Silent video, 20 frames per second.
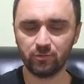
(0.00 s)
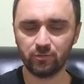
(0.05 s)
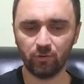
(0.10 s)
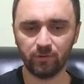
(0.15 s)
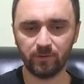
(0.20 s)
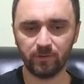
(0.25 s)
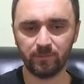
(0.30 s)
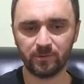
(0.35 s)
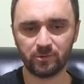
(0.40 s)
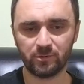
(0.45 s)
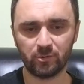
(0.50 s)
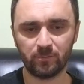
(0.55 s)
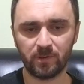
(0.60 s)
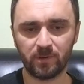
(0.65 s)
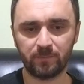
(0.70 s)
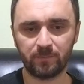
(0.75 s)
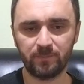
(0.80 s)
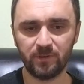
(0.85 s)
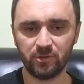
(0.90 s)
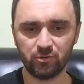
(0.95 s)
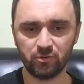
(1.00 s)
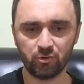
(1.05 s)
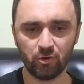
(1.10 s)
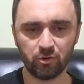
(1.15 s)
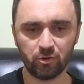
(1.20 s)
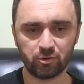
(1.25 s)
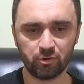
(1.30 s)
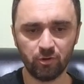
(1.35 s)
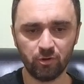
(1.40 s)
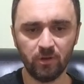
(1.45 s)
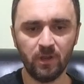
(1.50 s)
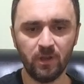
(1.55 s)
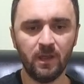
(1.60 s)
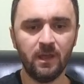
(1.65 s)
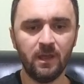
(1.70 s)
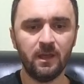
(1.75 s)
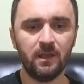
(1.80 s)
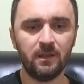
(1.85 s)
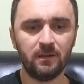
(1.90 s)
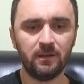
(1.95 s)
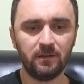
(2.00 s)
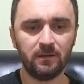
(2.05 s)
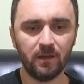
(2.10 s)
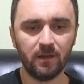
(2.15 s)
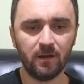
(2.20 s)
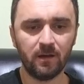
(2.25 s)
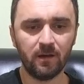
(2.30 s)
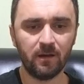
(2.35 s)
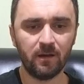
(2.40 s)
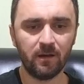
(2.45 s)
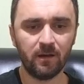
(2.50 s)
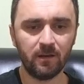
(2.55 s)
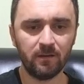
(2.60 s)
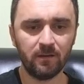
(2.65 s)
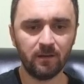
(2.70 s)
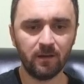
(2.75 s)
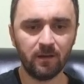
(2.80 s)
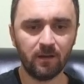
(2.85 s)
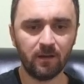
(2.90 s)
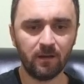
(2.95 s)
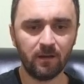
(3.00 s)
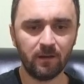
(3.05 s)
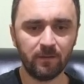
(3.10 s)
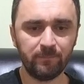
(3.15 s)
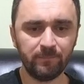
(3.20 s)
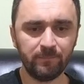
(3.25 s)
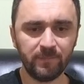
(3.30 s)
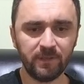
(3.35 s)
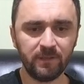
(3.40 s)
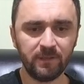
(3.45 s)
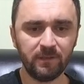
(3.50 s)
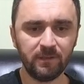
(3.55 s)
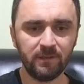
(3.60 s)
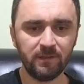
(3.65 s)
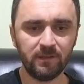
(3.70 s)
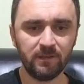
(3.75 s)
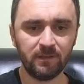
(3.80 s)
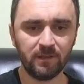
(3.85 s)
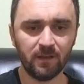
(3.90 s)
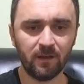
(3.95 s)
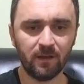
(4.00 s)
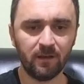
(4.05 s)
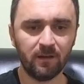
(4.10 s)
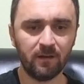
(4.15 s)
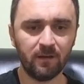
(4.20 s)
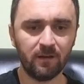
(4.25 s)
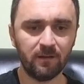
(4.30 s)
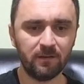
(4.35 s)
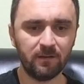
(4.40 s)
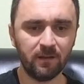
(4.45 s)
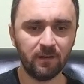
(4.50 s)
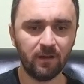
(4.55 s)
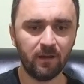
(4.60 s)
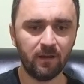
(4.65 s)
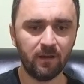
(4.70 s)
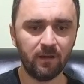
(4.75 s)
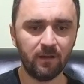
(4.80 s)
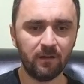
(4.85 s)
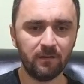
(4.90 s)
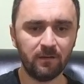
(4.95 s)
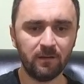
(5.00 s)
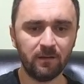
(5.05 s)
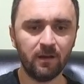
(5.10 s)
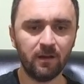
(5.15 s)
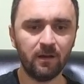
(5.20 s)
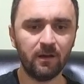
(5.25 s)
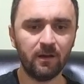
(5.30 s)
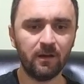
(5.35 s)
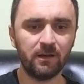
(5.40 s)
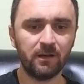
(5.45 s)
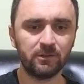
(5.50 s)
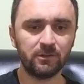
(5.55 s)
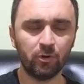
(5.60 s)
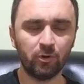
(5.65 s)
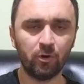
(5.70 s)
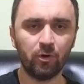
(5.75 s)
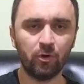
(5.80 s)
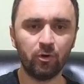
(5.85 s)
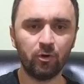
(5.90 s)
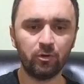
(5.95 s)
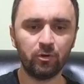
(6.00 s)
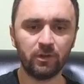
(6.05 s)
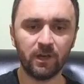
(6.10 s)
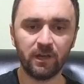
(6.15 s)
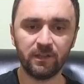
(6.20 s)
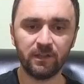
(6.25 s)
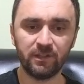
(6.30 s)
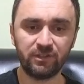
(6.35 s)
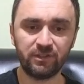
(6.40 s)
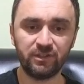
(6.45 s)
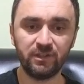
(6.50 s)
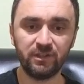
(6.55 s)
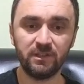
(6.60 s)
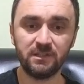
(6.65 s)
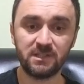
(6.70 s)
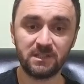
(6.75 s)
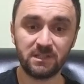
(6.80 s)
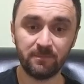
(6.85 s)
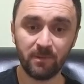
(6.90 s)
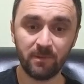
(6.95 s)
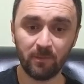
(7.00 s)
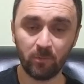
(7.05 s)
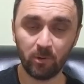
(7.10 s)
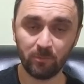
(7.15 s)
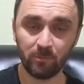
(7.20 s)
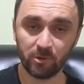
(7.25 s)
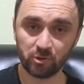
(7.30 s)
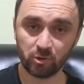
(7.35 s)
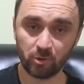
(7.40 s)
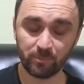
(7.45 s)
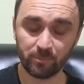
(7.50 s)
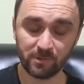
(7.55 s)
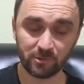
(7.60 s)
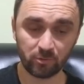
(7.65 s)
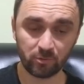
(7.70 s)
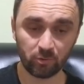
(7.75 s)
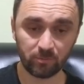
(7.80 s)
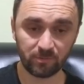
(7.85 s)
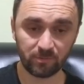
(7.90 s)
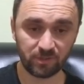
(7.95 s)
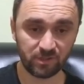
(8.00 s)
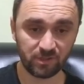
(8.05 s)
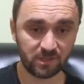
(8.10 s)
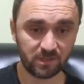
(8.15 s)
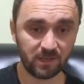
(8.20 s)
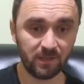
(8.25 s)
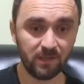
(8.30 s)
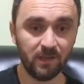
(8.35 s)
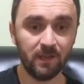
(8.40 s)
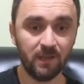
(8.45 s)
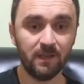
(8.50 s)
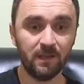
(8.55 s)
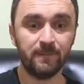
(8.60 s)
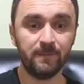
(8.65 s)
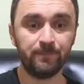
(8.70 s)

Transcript: sonda basıyorum. Bak birinci ölçü. La la mi la la la do la 2 si bemol majör basıyorum ikincide.